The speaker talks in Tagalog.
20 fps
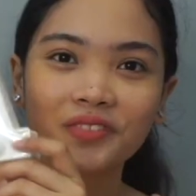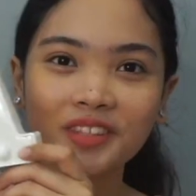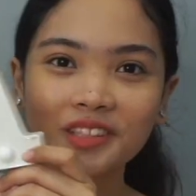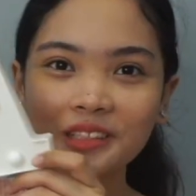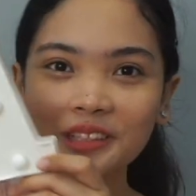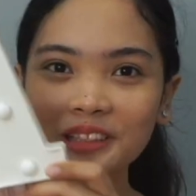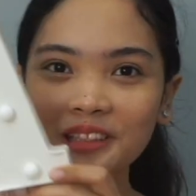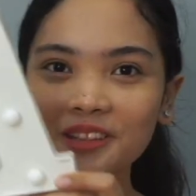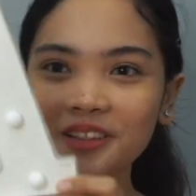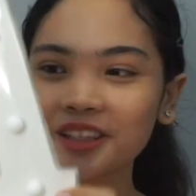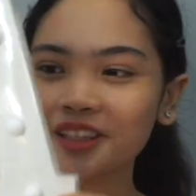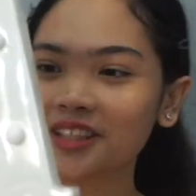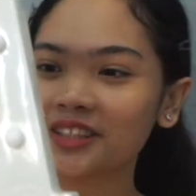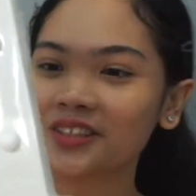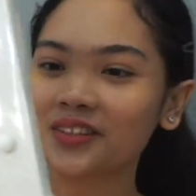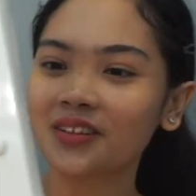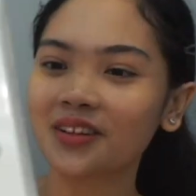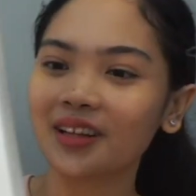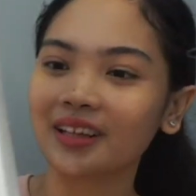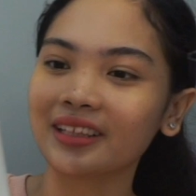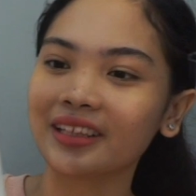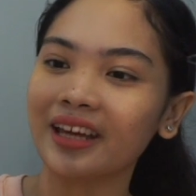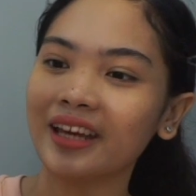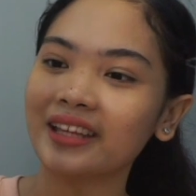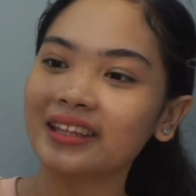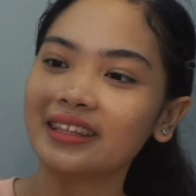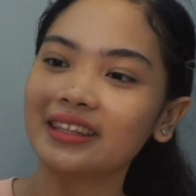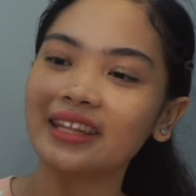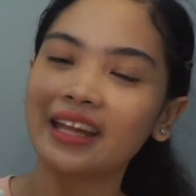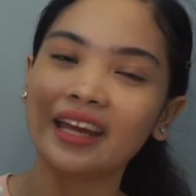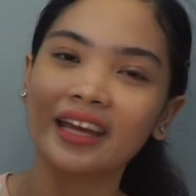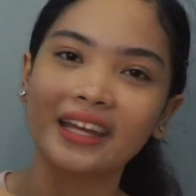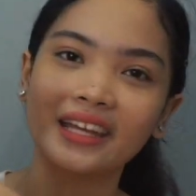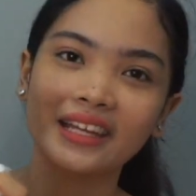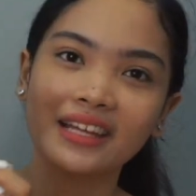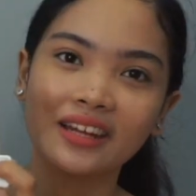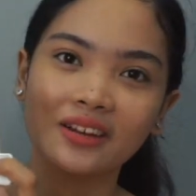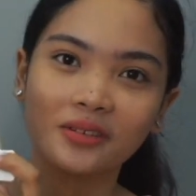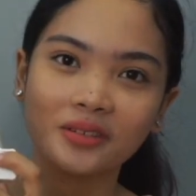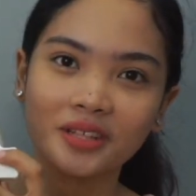So, ito yung tsura niya.
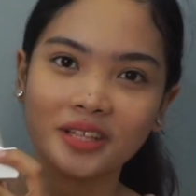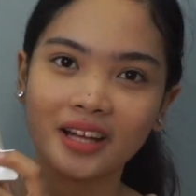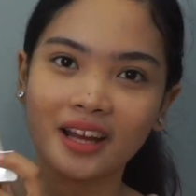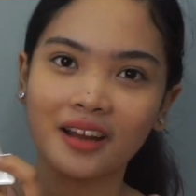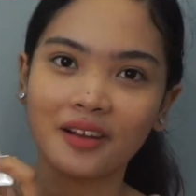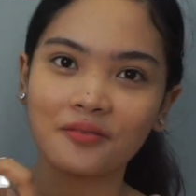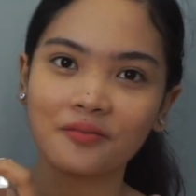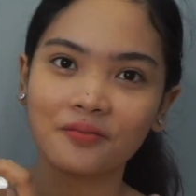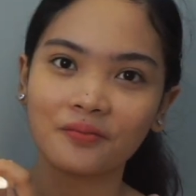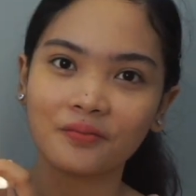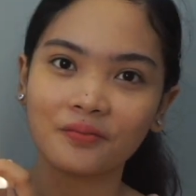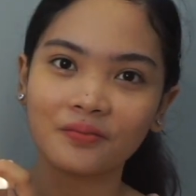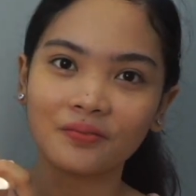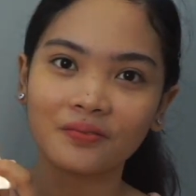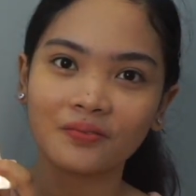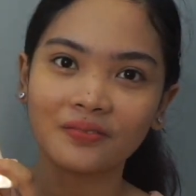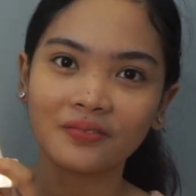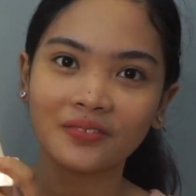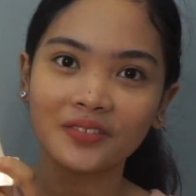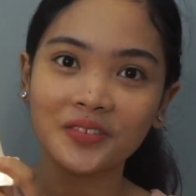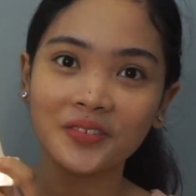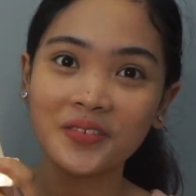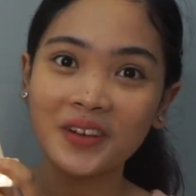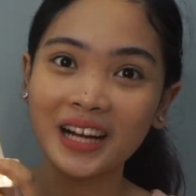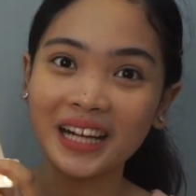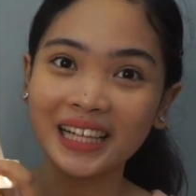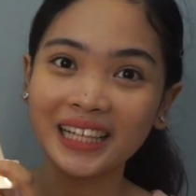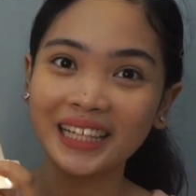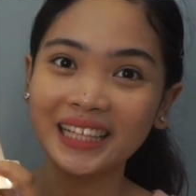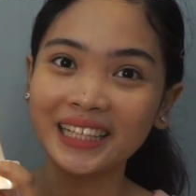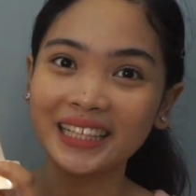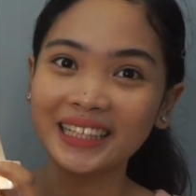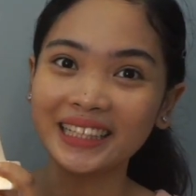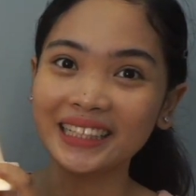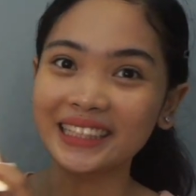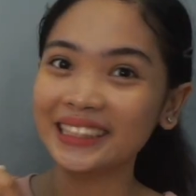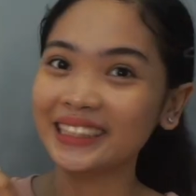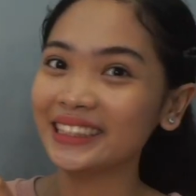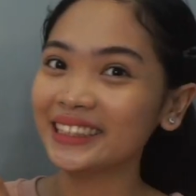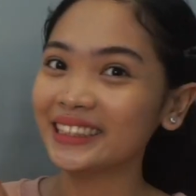Naiilaw siya.
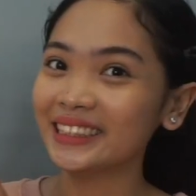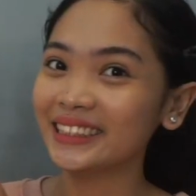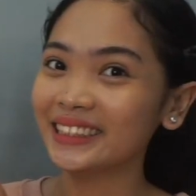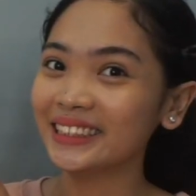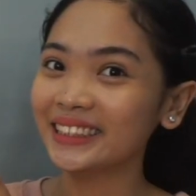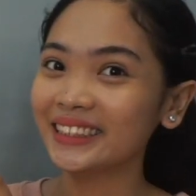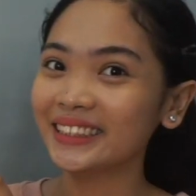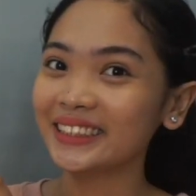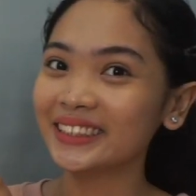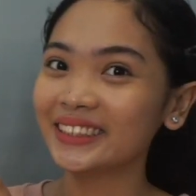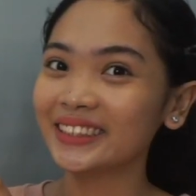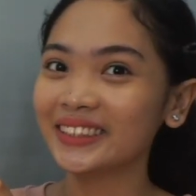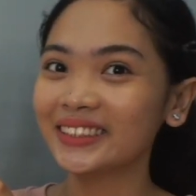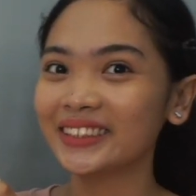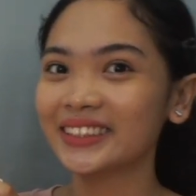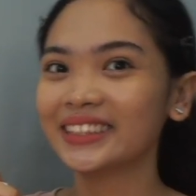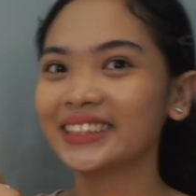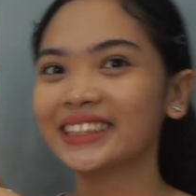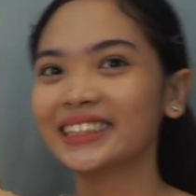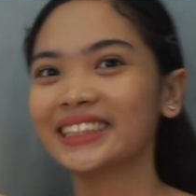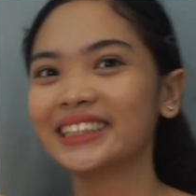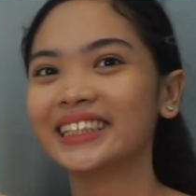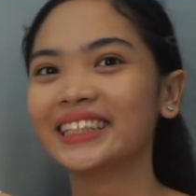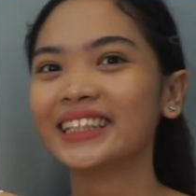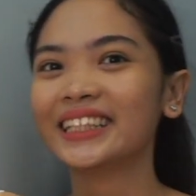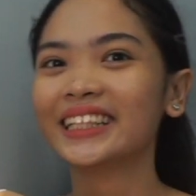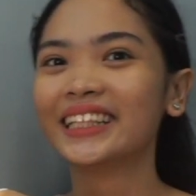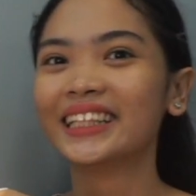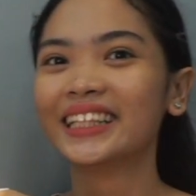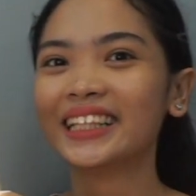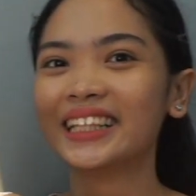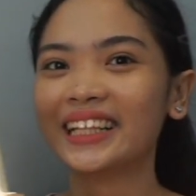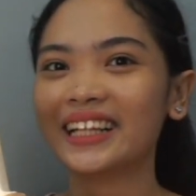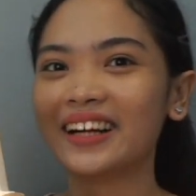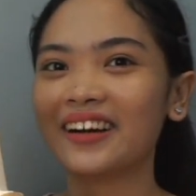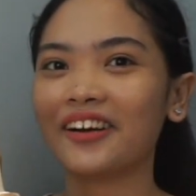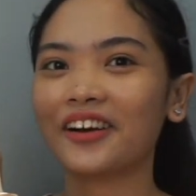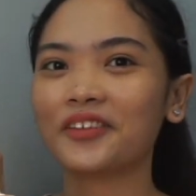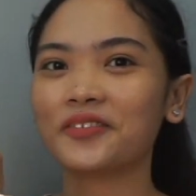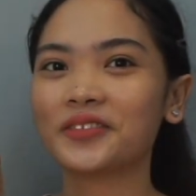Oh!
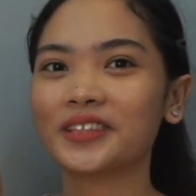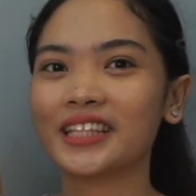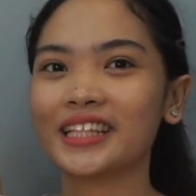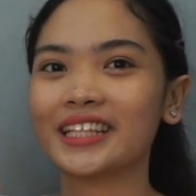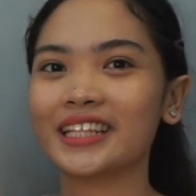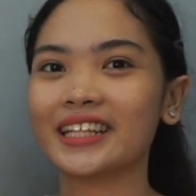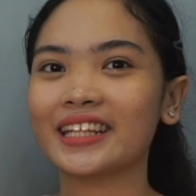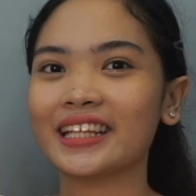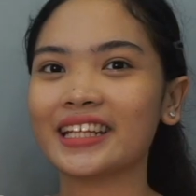Pagpatay na